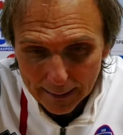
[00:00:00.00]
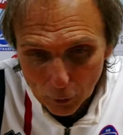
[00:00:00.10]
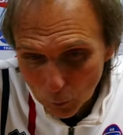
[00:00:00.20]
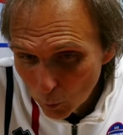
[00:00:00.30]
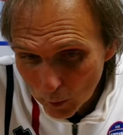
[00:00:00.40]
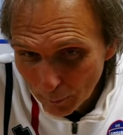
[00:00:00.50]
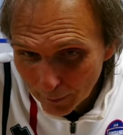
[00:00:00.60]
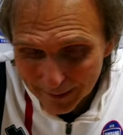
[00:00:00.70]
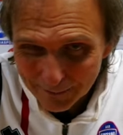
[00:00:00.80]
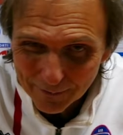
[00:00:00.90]
comunque poi
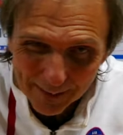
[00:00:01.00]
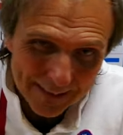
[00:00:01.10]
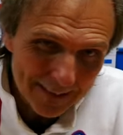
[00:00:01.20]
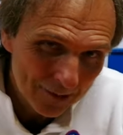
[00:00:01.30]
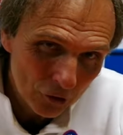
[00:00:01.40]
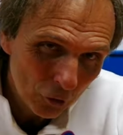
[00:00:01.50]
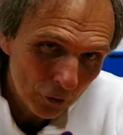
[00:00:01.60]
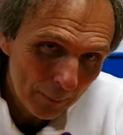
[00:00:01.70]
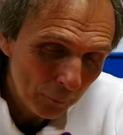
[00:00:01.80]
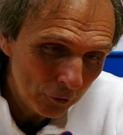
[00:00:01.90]
la differenza nel secondo
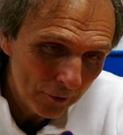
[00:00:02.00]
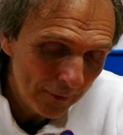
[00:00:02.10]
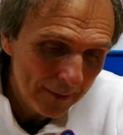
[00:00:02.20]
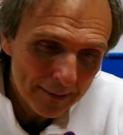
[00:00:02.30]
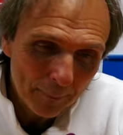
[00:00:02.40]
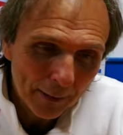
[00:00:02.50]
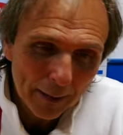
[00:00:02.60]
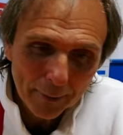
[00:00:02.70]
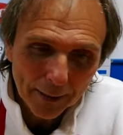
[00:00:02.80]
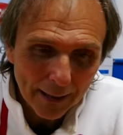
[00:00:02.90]
tempo si è vista perché
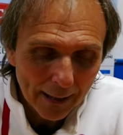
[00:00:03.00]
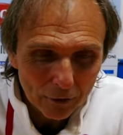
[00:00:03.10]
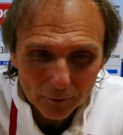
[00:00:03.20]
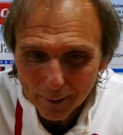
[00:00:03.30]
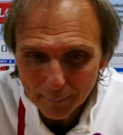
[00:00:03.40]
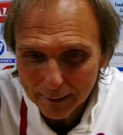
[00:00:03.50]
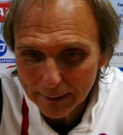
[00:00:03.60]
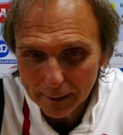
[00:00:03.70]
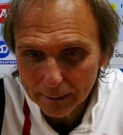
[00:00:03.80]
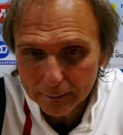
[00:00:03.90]
abbiamo creato veramente